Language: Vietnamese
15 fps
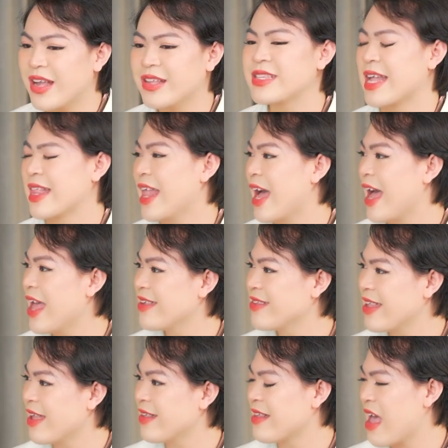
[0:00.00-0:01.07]
chắc chắn là khách
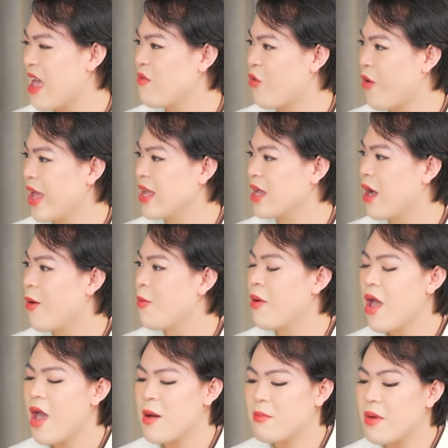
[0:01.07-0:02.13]
sẽ đánh giá em ngoại hình không
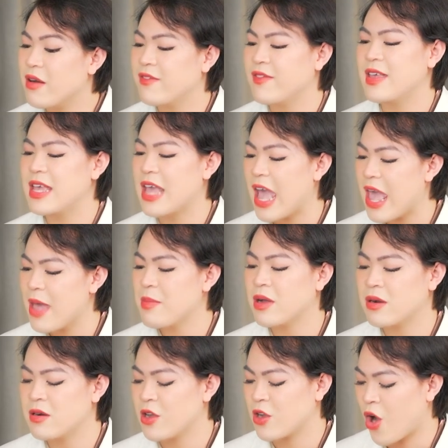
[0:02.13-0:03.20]
bởi vì em
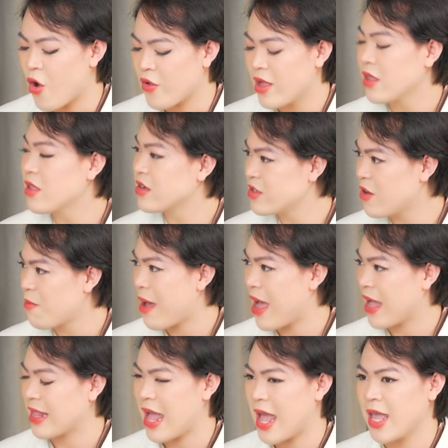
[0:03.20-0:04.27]
là người có năng lực trong
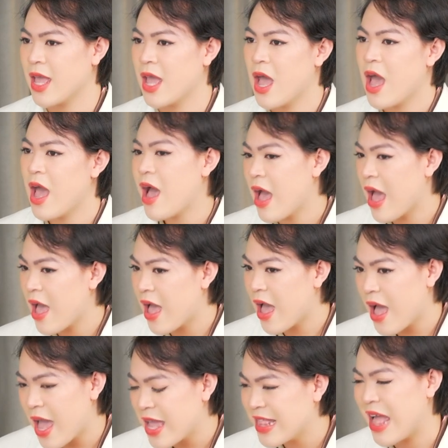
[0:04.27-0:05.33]
mảng này
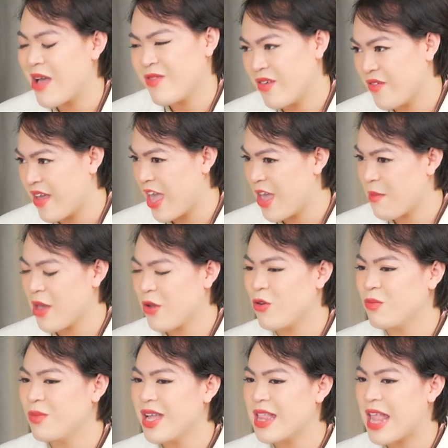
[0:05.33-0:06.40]
anh làm việc với em anh
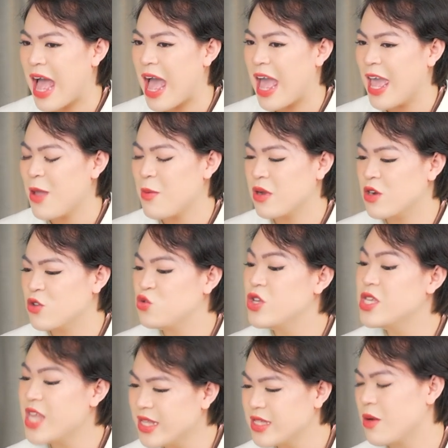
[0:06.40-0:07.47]
cũng biết là em là người
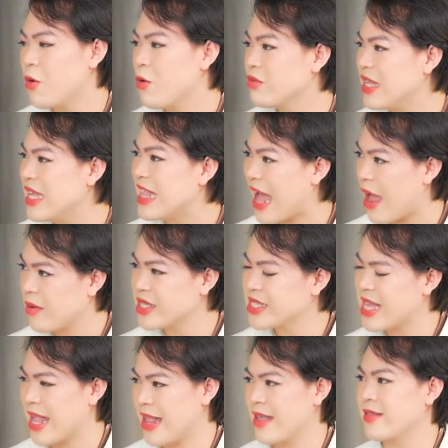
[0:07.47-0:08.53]
duy nhất trong công ty làm những
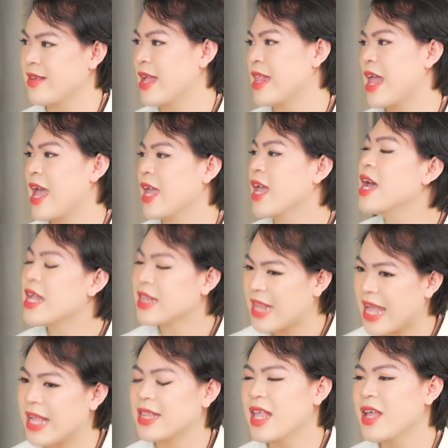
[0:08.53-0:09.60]
dự án này dự án này
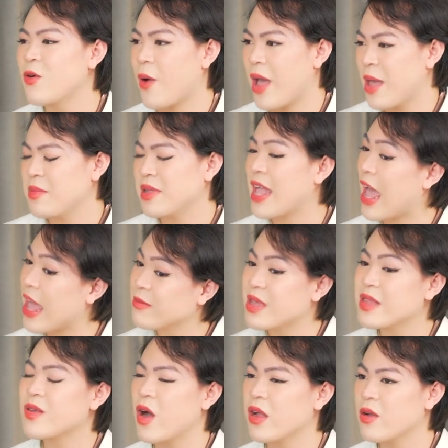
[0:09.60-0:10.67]
thành tích của em như này anh
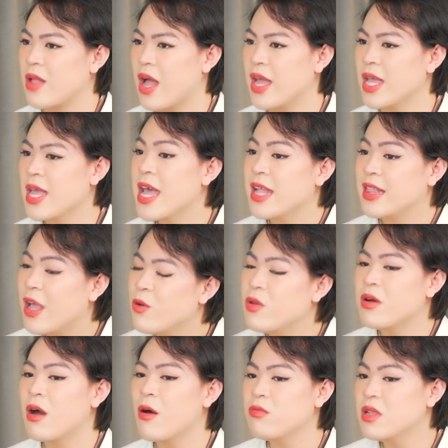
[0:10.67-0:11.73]
biết rõ điều đấy nếu
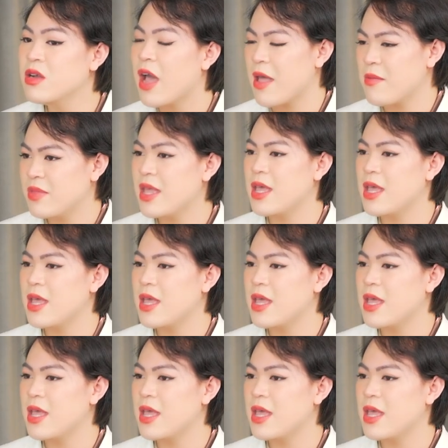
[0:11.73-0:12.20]
như không đưa em